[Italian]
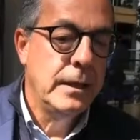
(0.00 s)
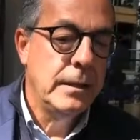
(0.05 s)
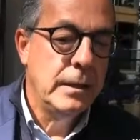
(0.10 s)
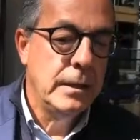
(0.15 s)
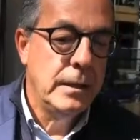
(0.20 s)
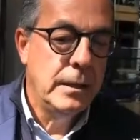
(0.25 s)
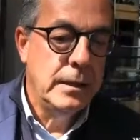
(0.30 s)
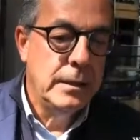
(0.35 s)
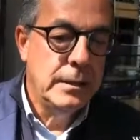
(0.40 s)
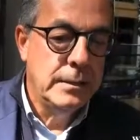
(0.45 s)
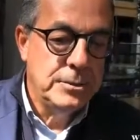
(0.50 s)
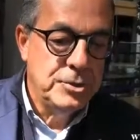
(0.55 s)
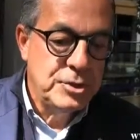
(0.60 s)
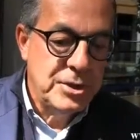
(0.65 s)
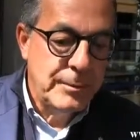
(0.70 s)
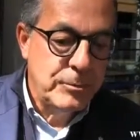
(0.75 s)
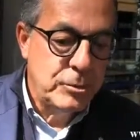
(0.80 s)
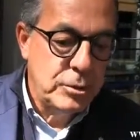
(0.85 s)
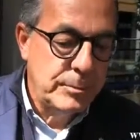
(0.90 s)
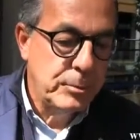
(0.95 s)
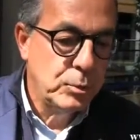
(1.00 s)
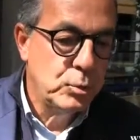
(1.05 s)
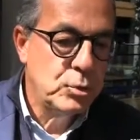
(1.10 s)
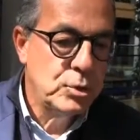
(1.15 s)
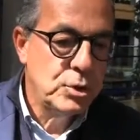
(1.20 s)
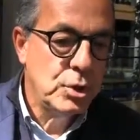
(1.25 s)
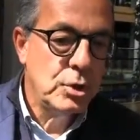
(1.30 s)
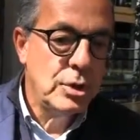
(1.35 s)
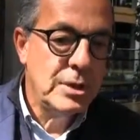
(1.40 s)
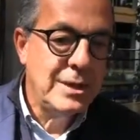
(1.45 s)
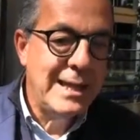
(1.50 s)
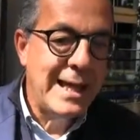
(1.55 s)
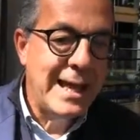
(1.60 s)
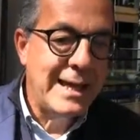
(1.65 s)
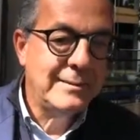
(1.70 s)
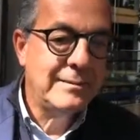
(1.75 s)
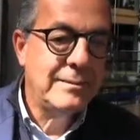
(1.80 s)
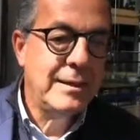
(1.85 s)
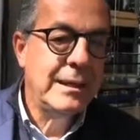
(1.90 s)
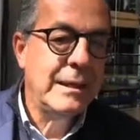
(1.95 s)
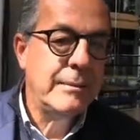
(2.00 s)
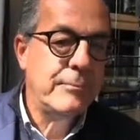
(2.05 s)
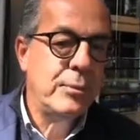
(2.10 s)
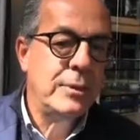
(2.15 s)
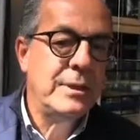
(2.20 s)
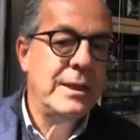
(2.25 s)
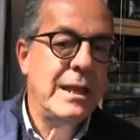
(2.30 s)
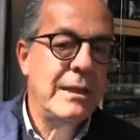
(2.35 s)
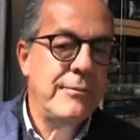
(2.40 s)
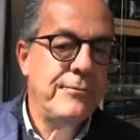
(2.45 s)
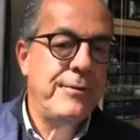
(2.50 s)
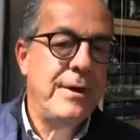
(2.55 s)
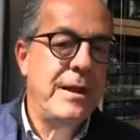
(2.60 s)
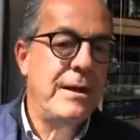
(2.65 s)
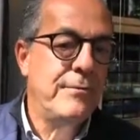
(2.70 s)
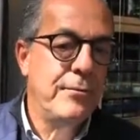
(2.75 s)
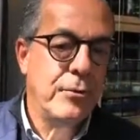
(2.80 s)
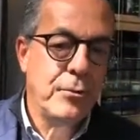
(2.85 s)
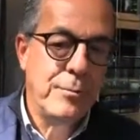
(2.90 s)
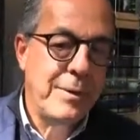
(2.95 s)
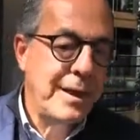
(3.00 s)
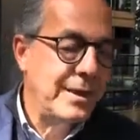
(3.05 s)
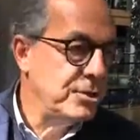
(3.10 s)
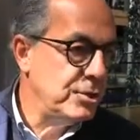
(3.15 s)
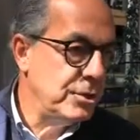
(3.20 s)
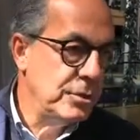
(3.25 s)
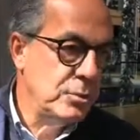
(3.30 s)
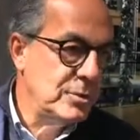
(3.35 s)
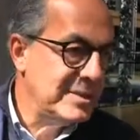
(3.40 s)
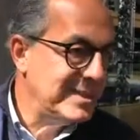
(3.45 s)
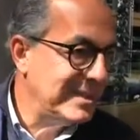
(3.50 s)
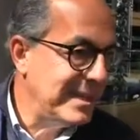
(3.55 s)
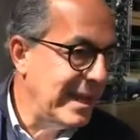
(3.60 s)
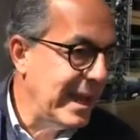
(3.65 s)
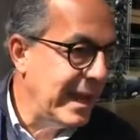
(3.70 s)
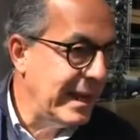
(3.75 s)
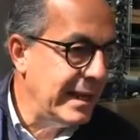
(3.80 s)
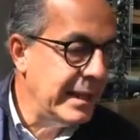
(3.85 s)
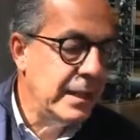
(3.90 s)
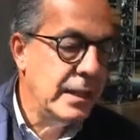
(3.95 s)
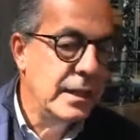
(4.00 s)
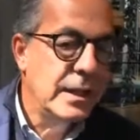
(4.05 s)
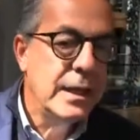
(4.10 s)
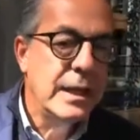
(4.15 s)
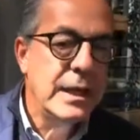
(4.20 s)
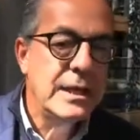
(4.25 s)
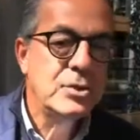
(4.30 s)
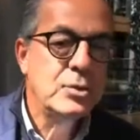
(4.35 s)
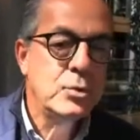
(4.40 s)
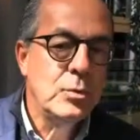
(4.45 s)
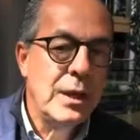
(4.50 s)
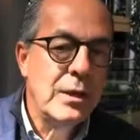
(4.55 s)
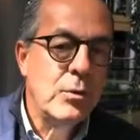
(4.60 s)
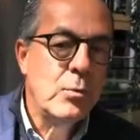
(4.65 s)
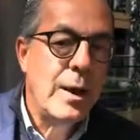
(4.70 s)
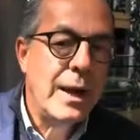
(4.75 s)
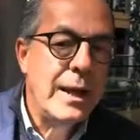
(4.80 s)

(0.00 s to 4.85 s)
eh, eh diciamo, di produzione di latte che può andare a fare formaggi industriali e sulla